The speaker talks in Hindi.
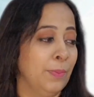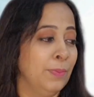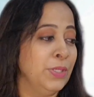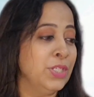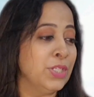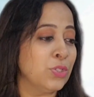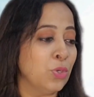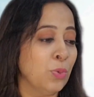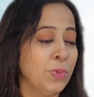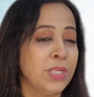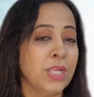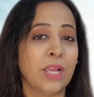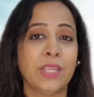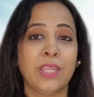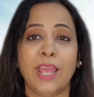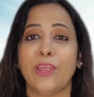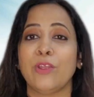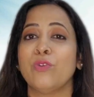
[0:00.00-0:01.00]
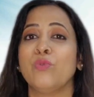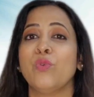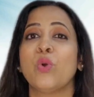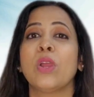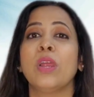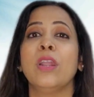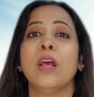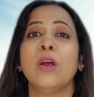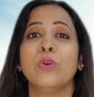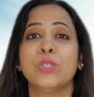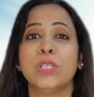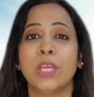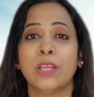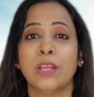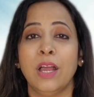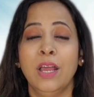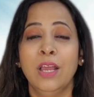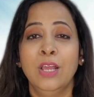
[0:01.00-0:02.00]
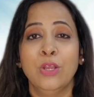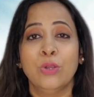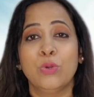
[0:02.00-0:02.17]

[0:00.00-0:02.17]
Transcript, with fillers: अभी जिसको बिठा के आए हूँ वो खड़ा हो जाएगा